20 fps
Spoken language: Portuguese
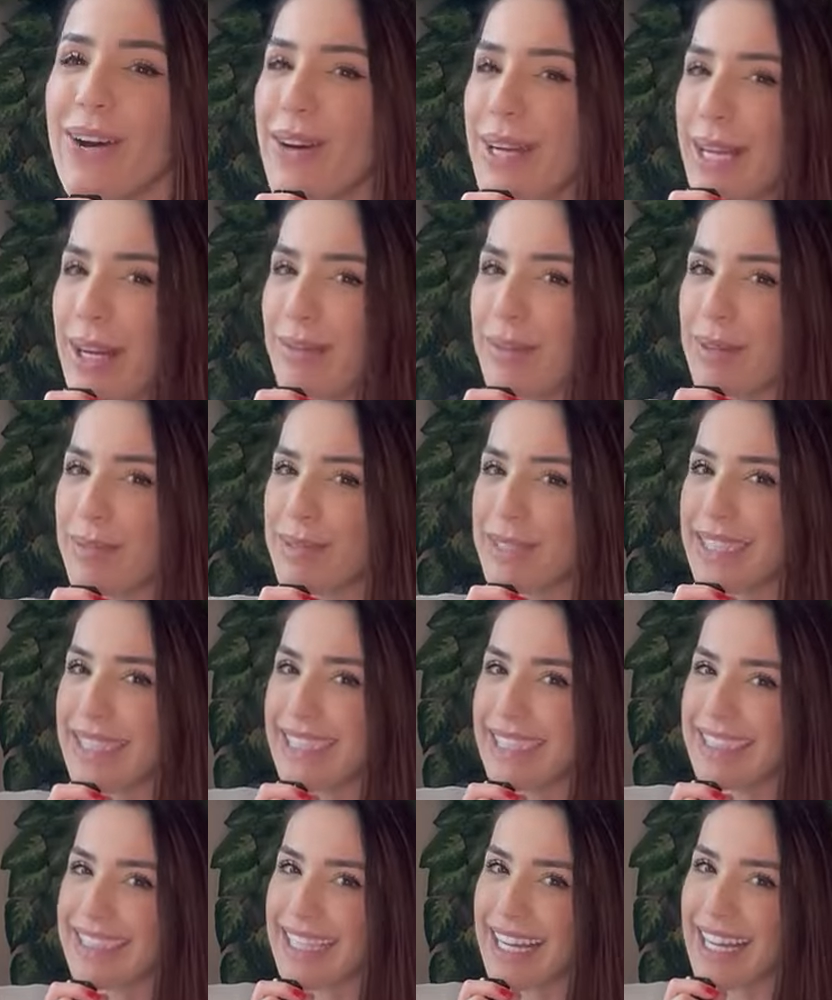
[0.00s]
Oi, alma
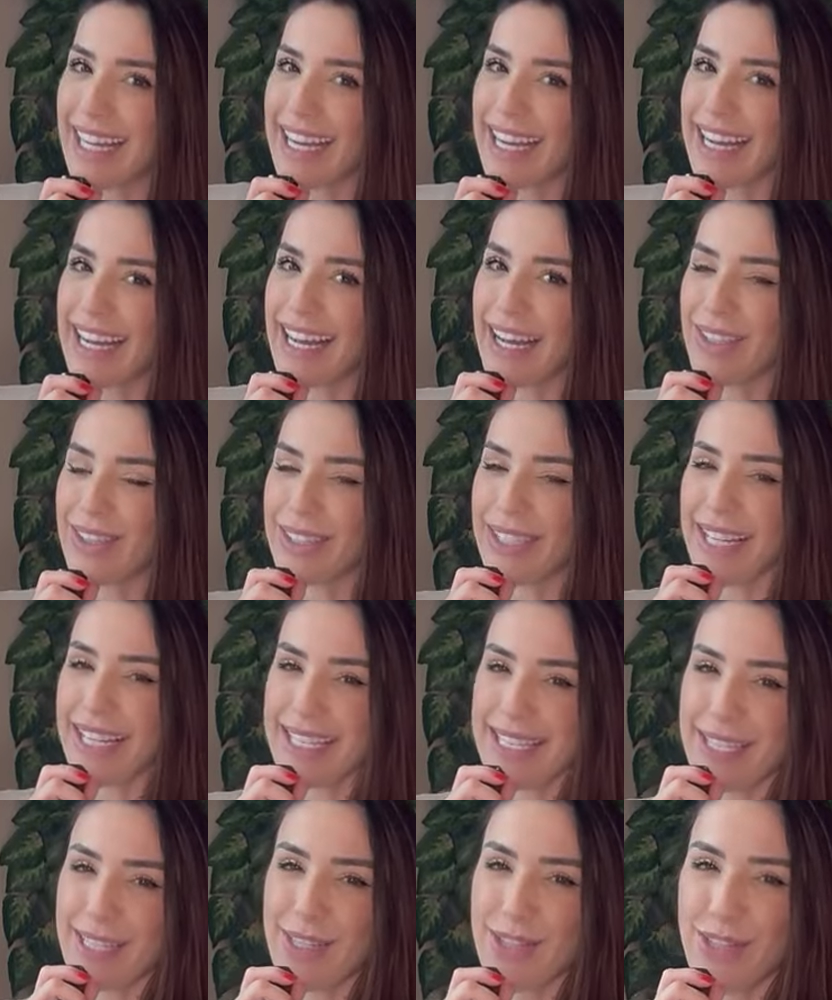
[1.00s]
bonita! Olá,
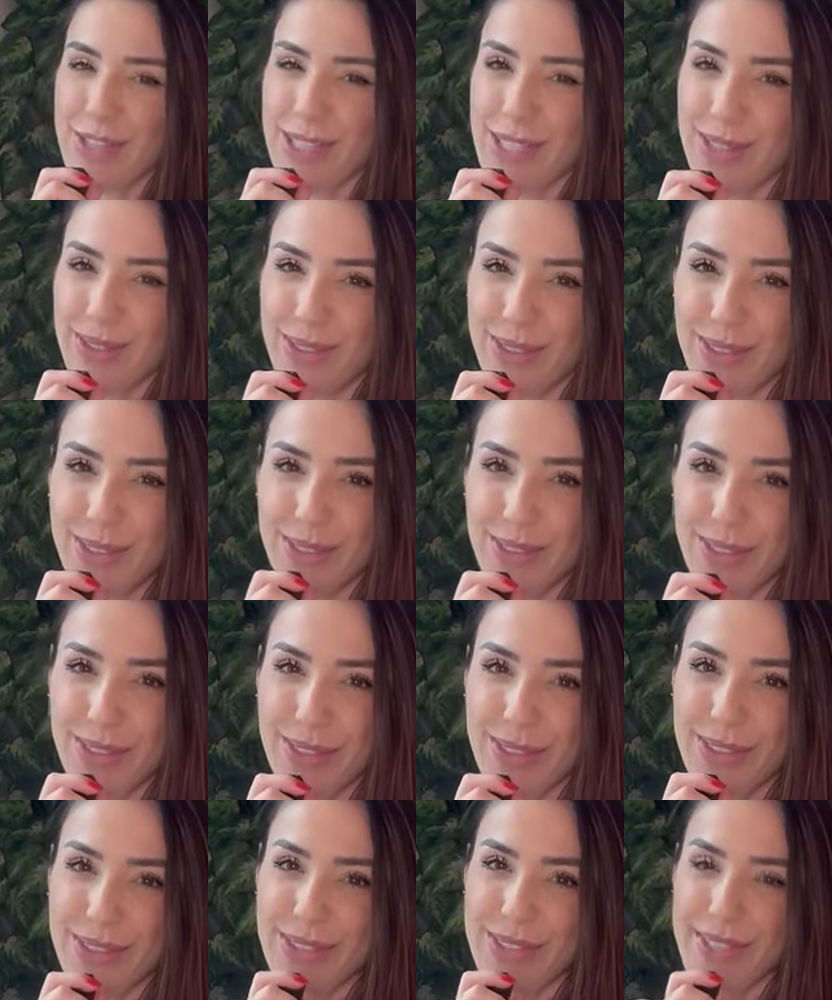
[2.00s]
ser de
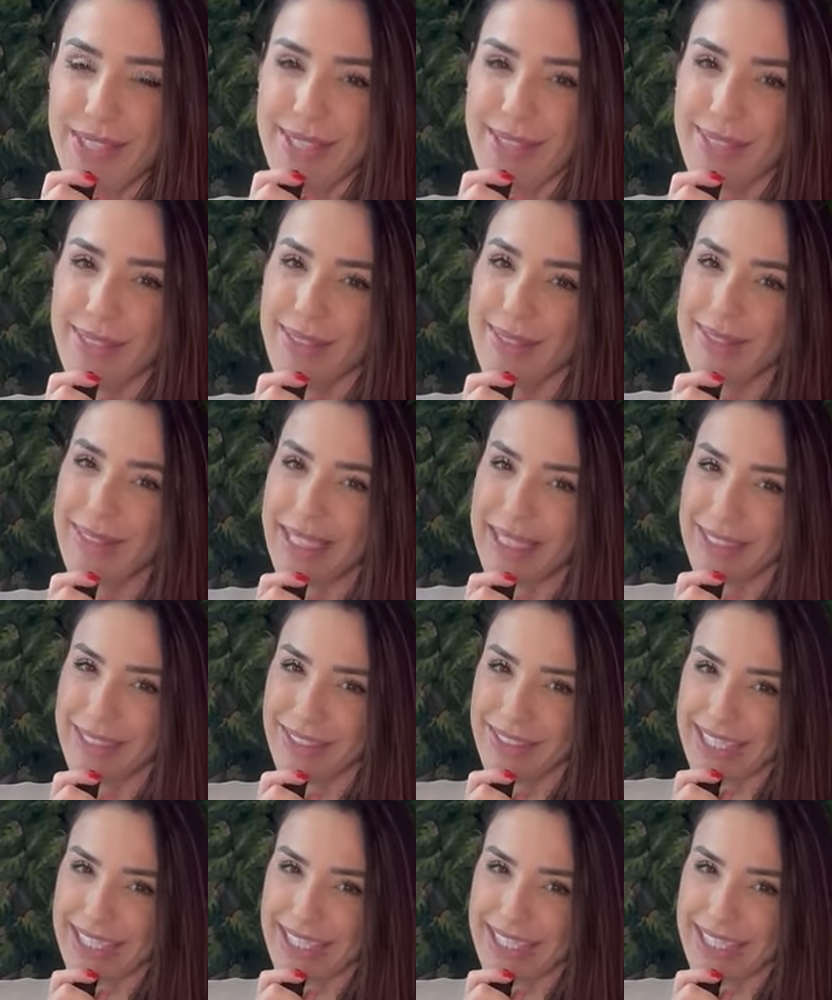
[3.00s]
luz! Tudo bem com